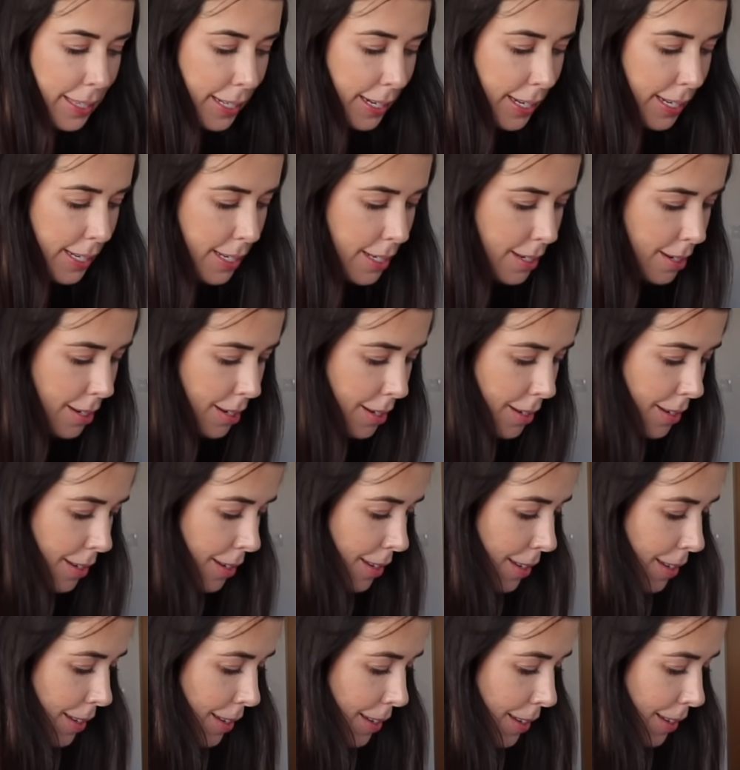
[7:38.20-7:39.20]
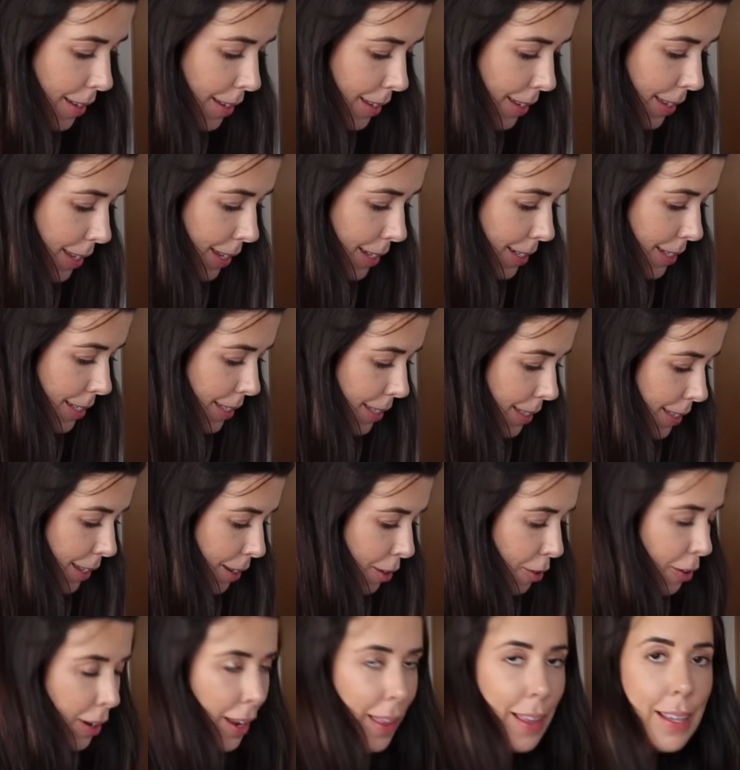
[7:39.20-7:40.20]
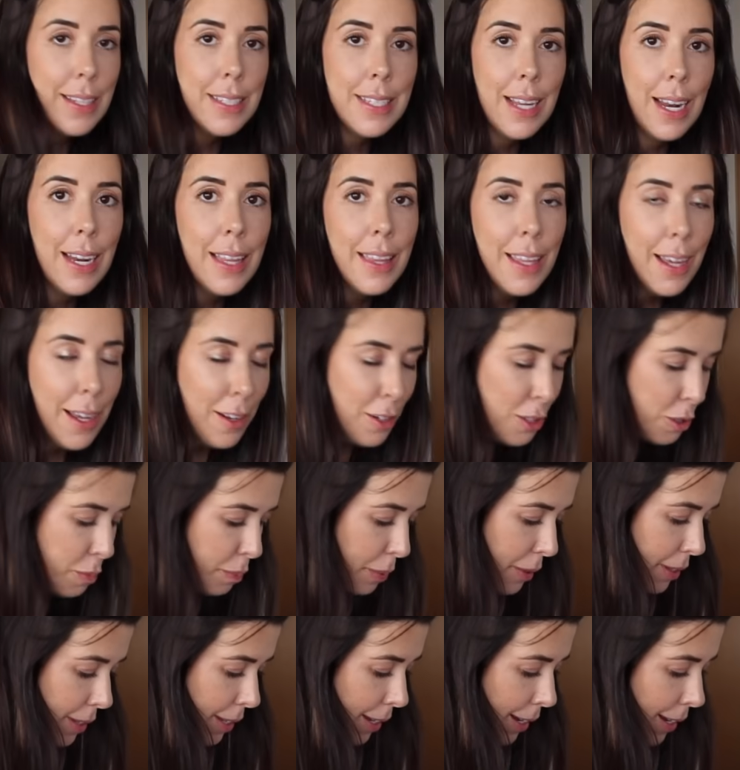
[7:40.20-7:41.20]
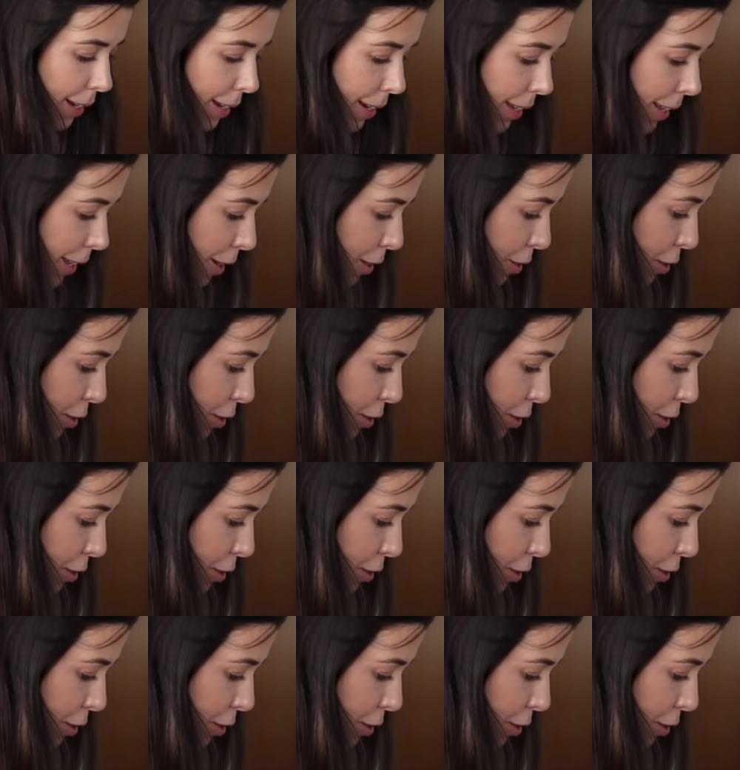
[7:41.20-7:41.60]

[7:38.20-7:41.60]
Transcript: tres y así tengo la de salida del hospital y